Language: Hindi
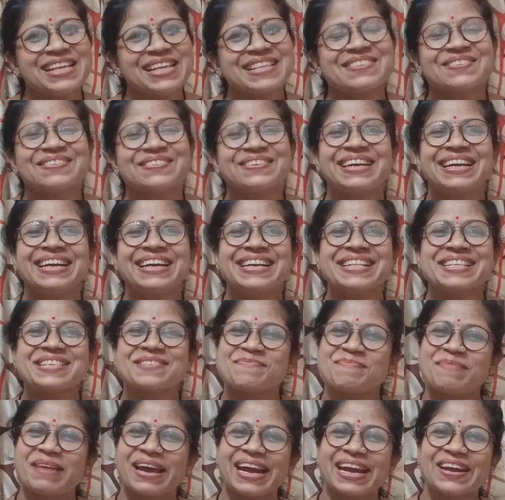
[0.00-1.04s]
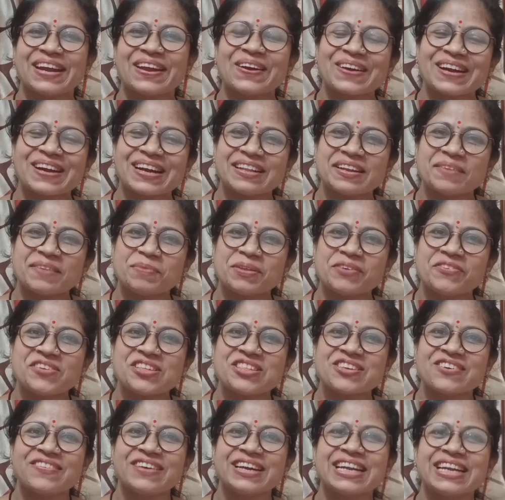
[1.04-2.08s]
स्टूडेंट्स मैं डॉक्टर तृप्ति
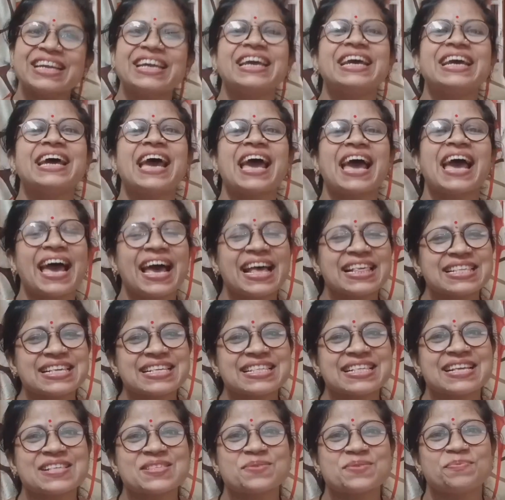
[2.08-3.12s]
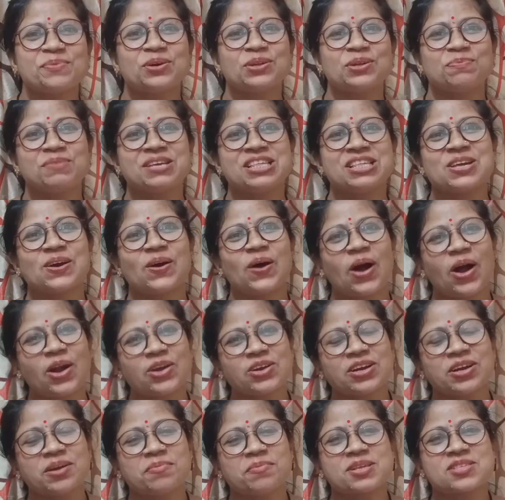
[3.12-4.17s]
विजयवर्गीय वर्गीय एस एस एन सुबोध पीजी
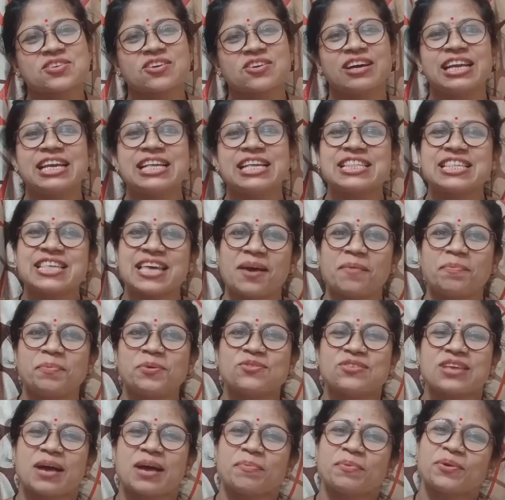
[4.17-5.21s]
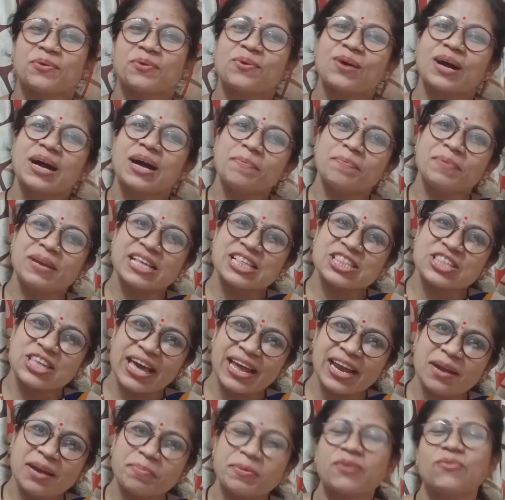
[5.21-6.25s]
ऑटोनोमस कॉलेज जयपुर से आप लोगों का अपने
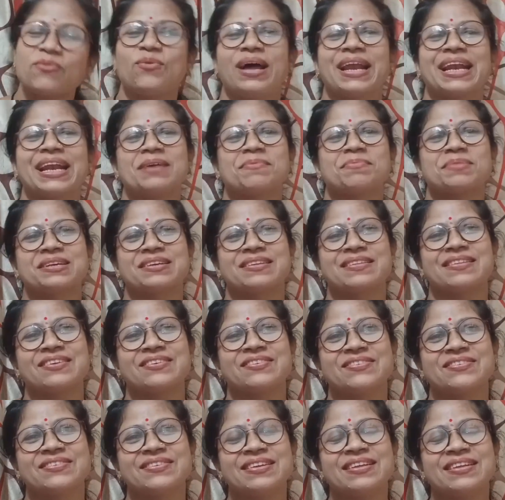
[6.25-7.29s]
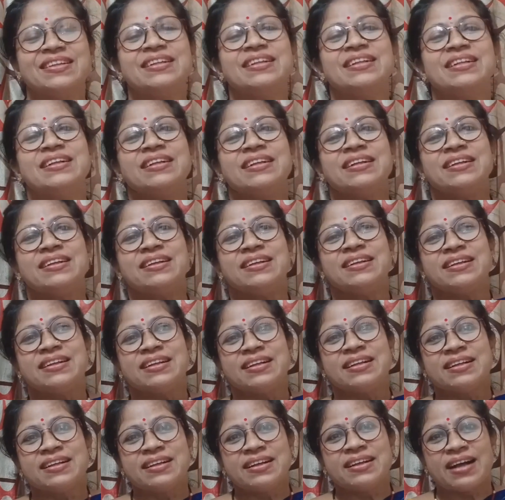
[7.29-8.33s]
चैनल पर वेलकम करती
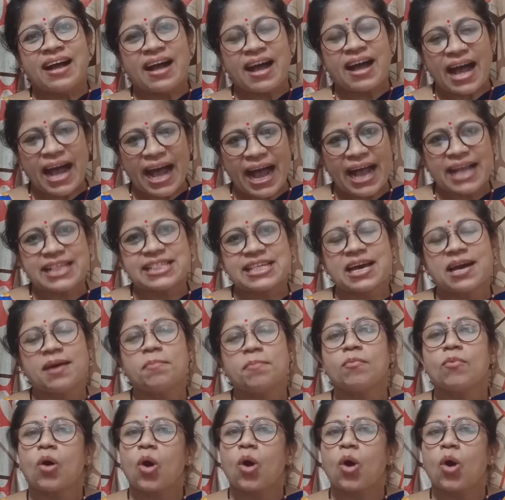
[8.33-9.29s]
हूँ आज हम